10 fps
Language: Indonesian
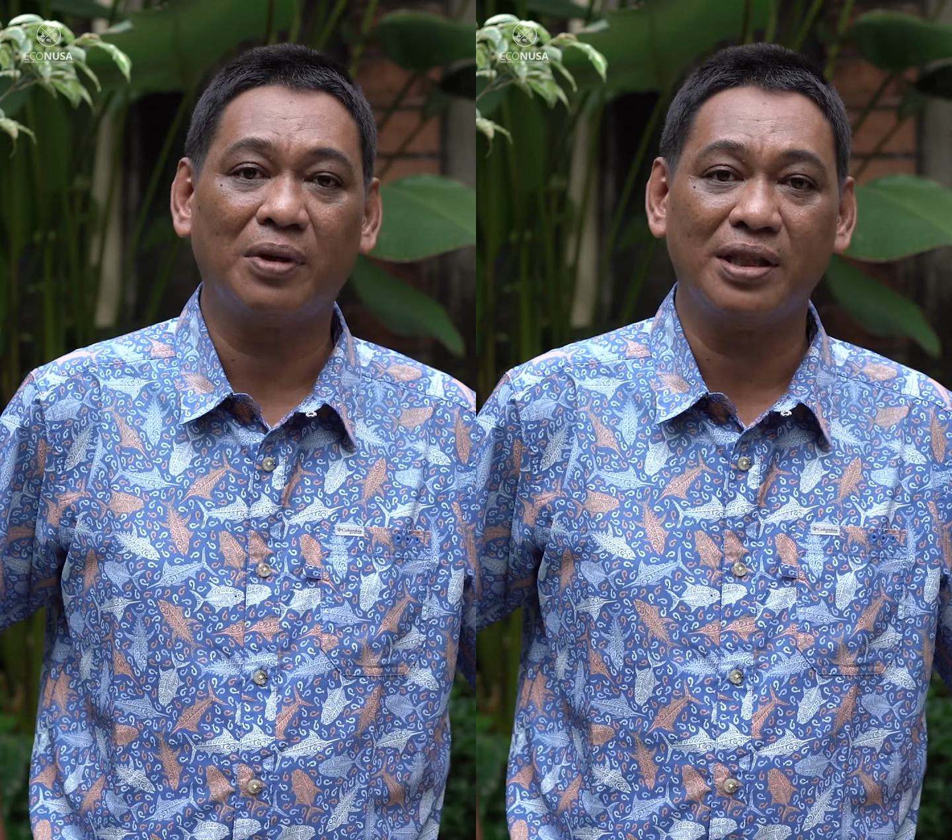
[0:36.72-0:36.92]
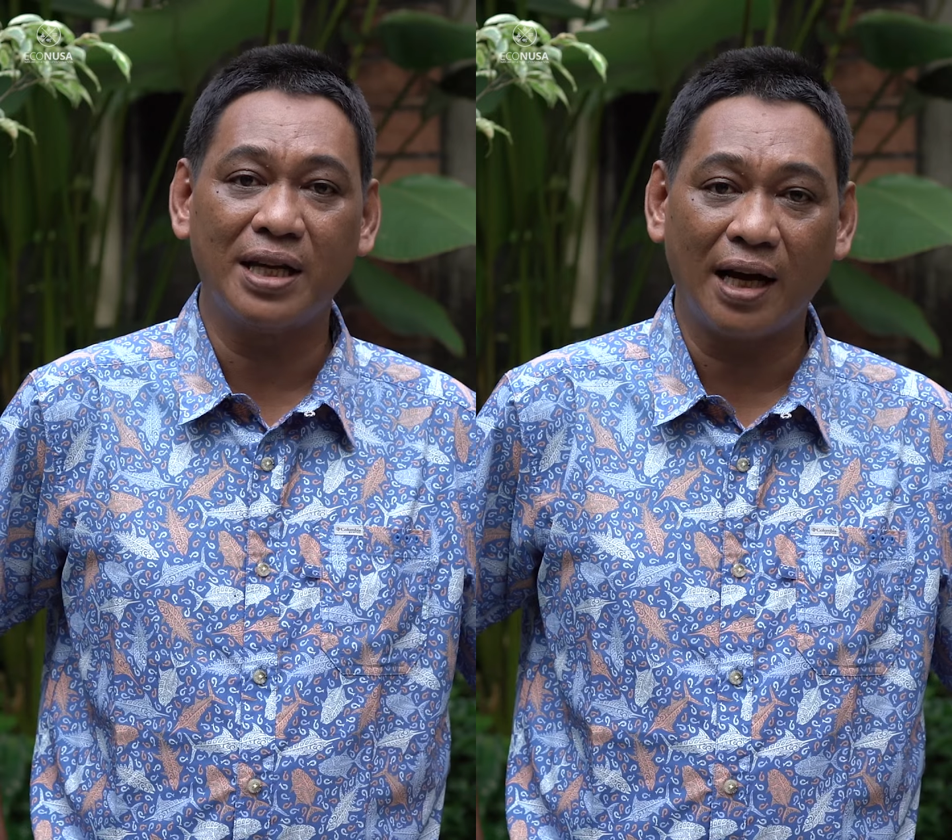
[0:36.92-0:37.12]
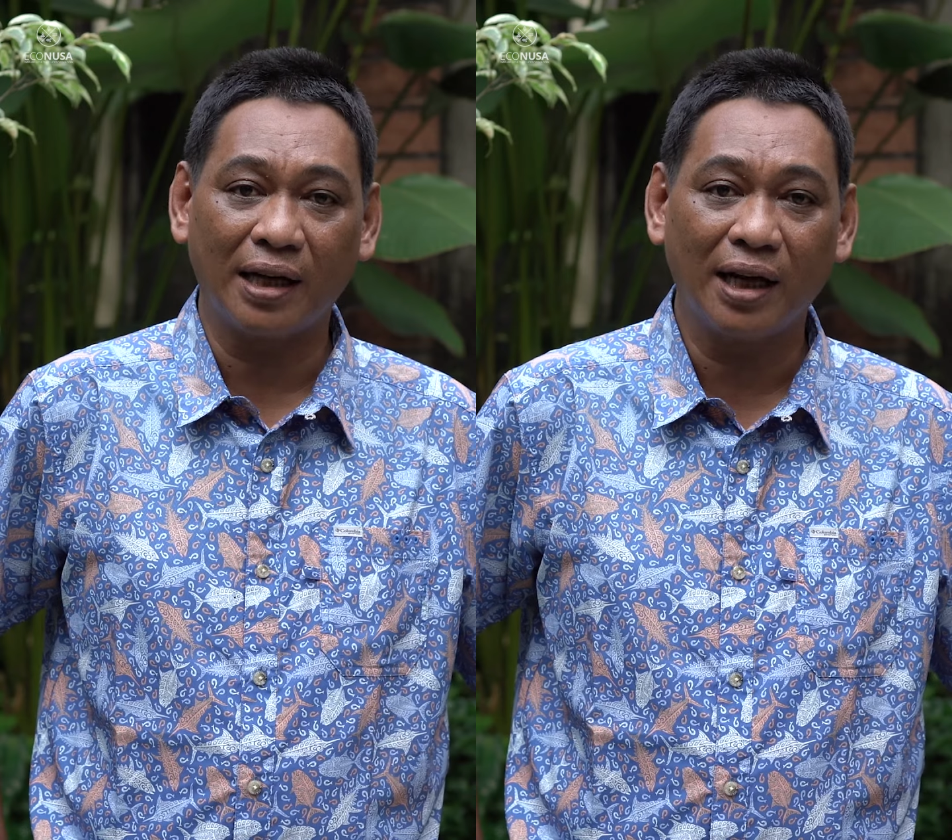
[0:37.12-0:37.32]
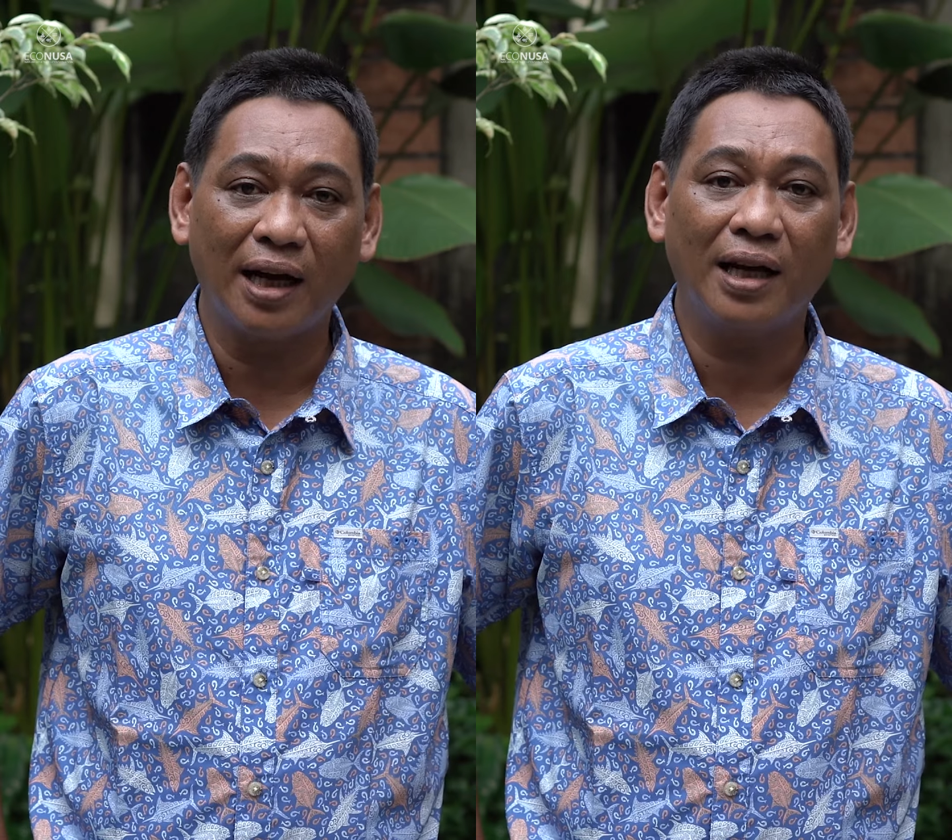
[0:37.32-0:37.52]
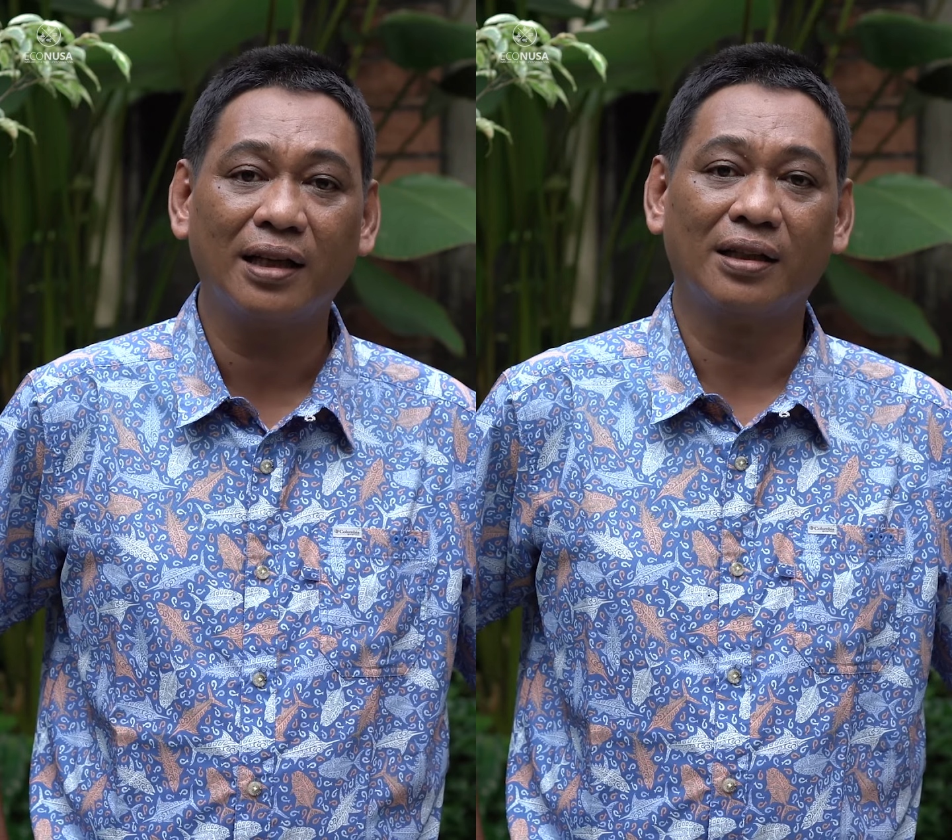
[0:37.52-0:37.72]

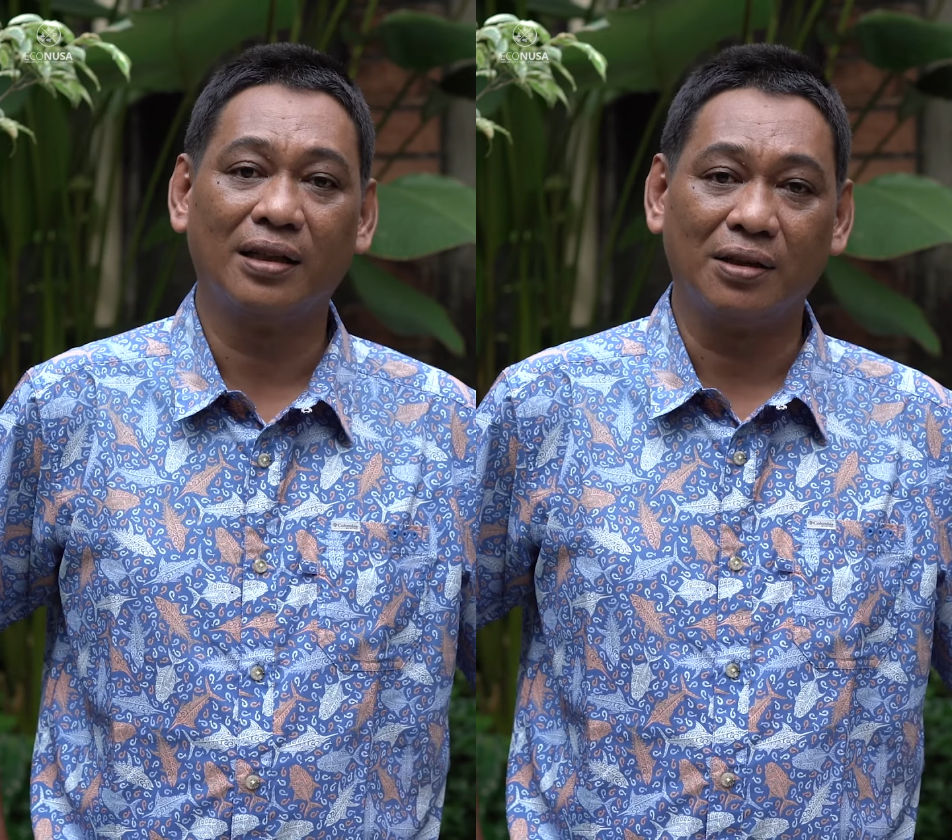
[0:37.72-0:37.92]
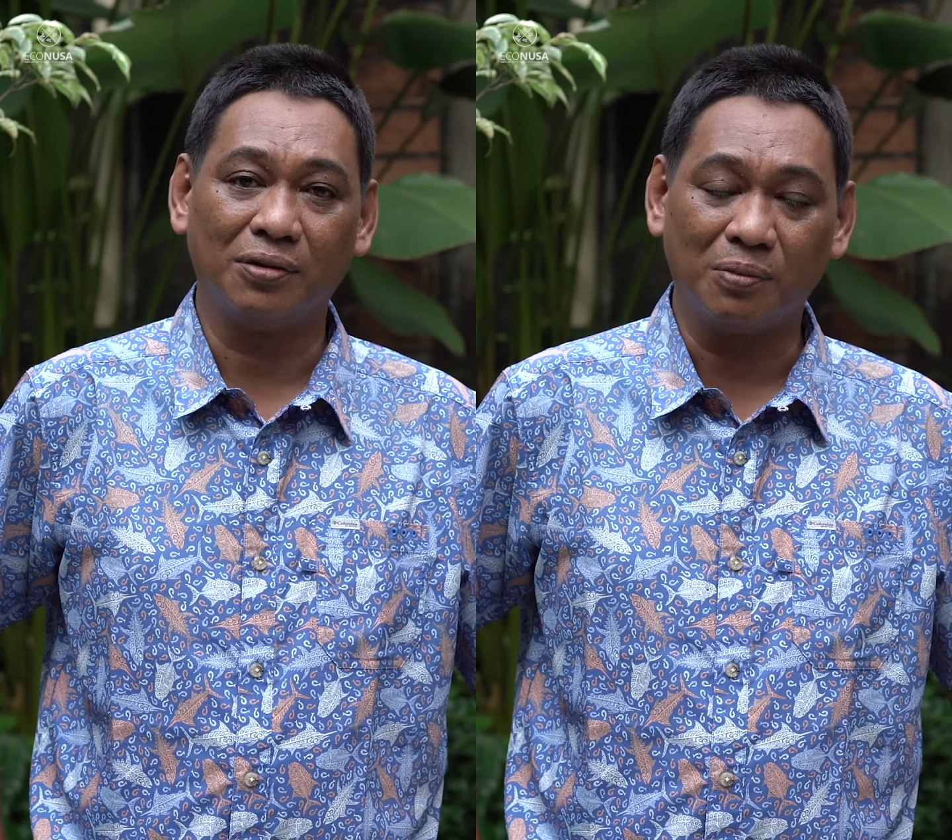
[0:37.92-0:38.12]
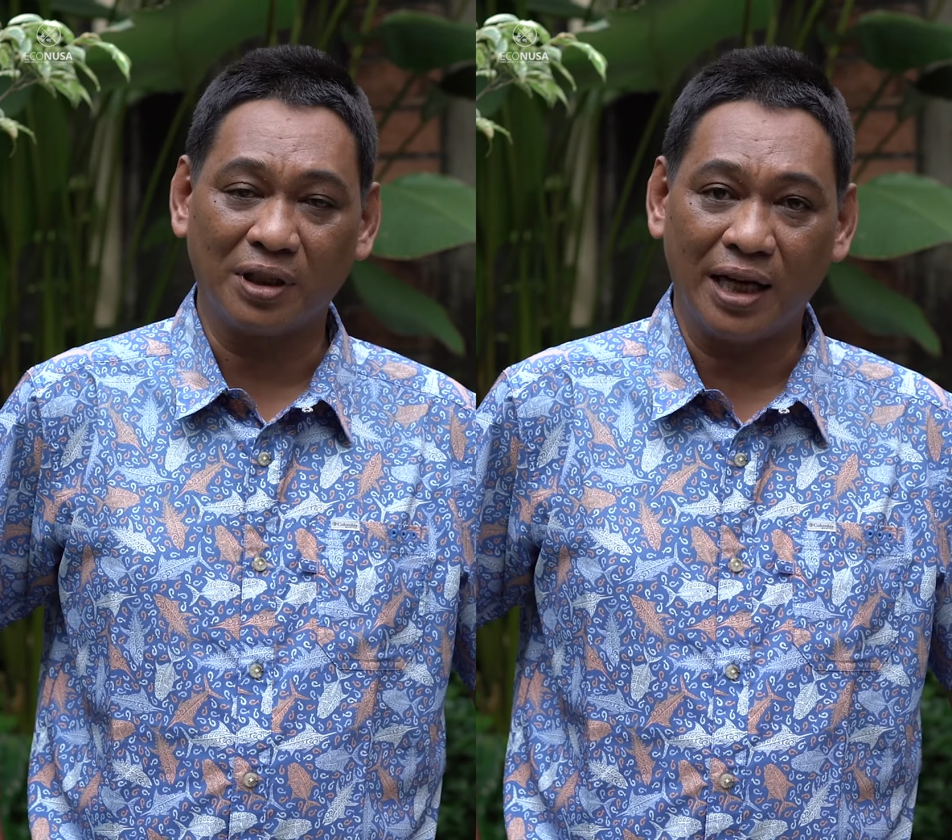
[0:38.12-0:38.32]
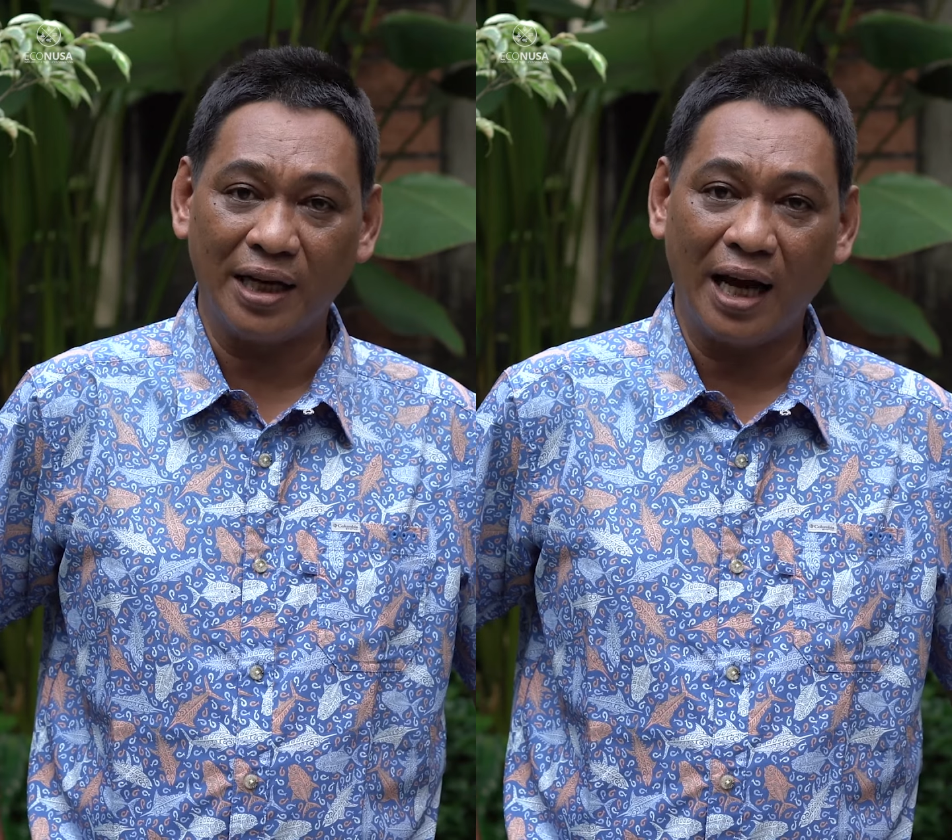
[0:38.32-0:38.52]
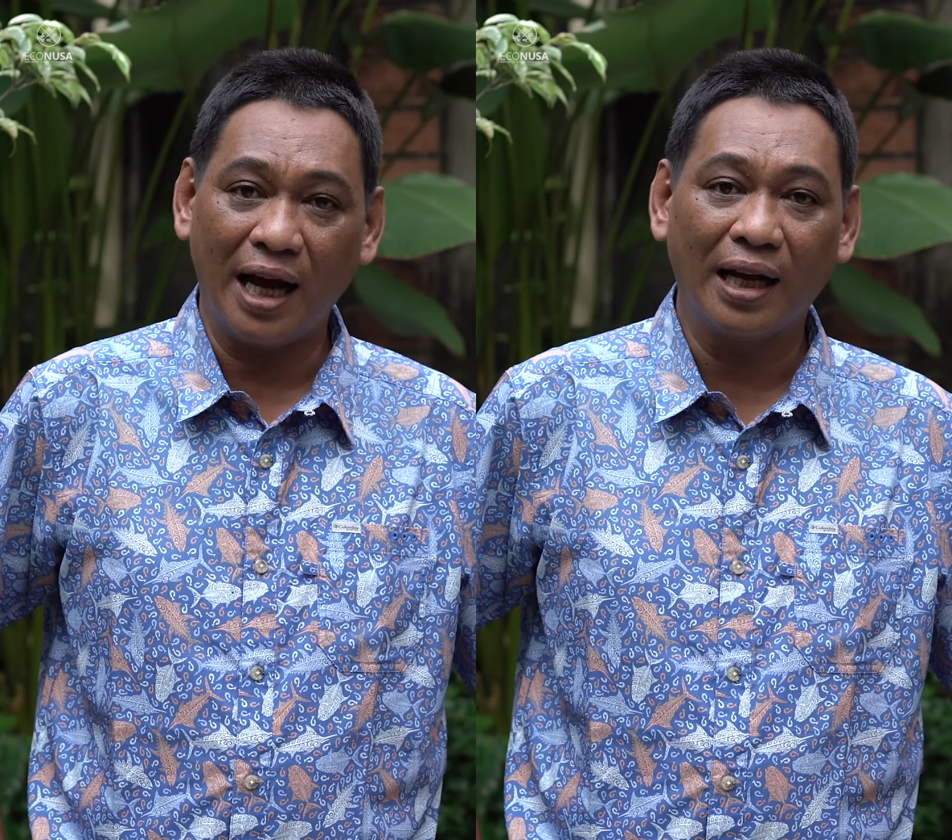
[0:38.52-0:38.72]
menjaga sumber
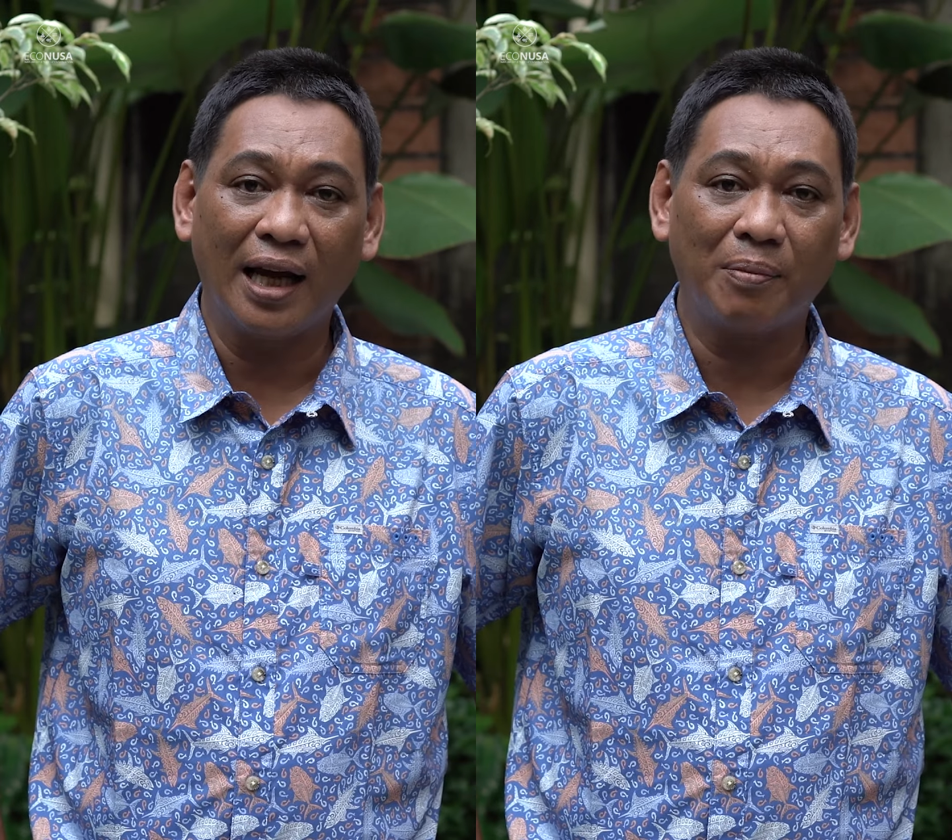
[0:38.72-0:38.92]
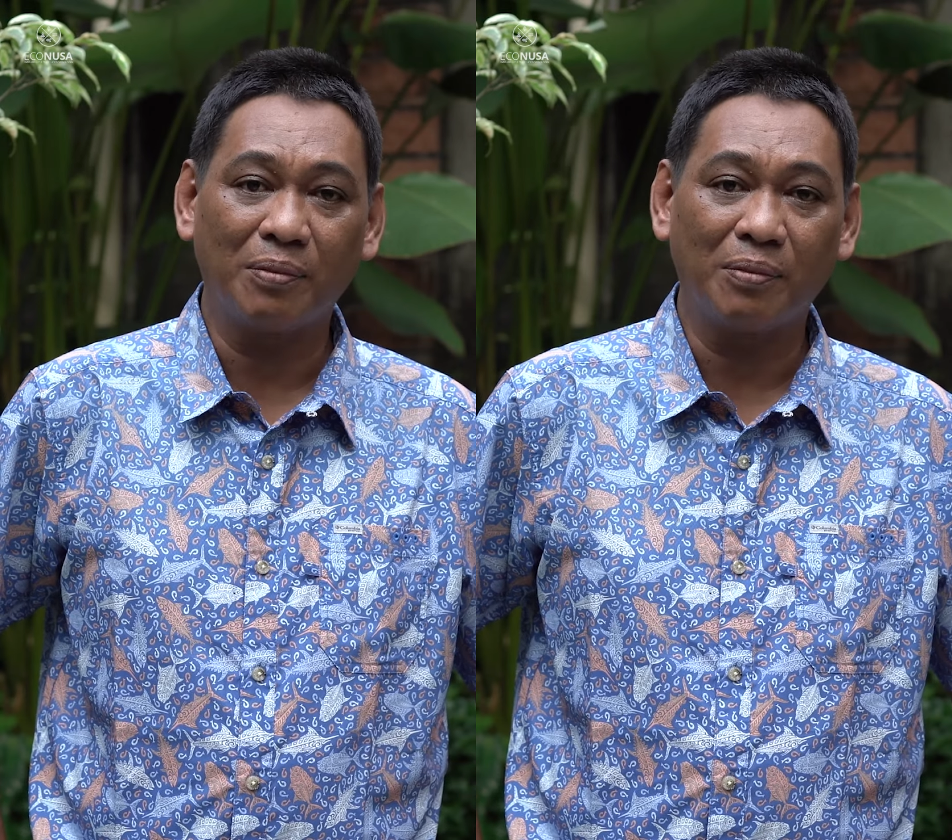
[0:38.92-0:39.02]
daya alam,